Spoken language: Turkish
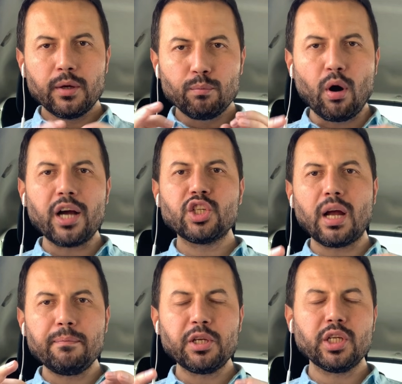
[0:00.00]
Bu
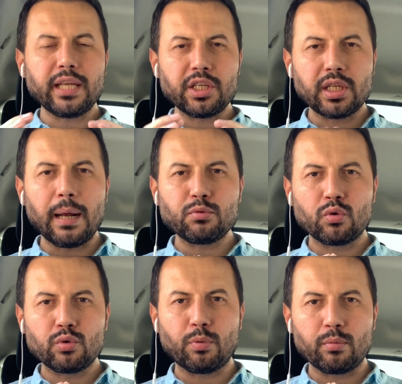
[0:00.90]
akşam Beşiktaş
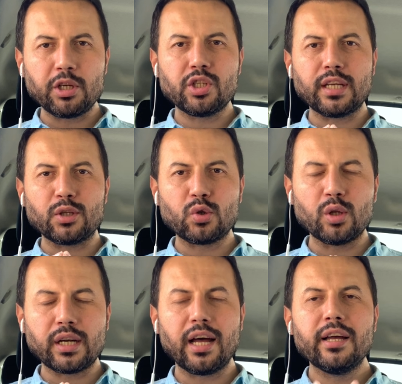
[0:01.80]
Trabzonspor maçından
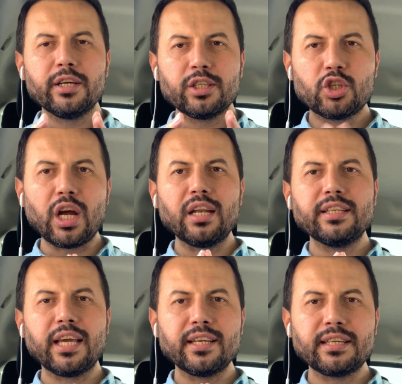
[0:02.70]
sonra canlı
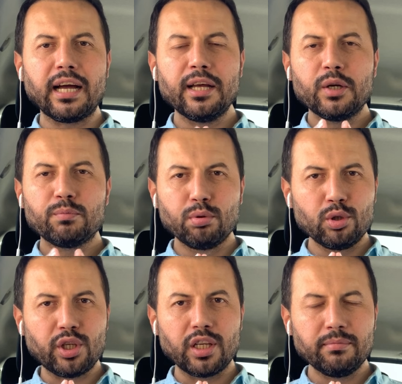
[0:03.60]
yayında
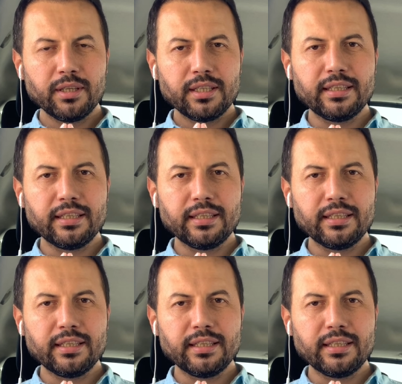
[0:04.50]
buluşalım.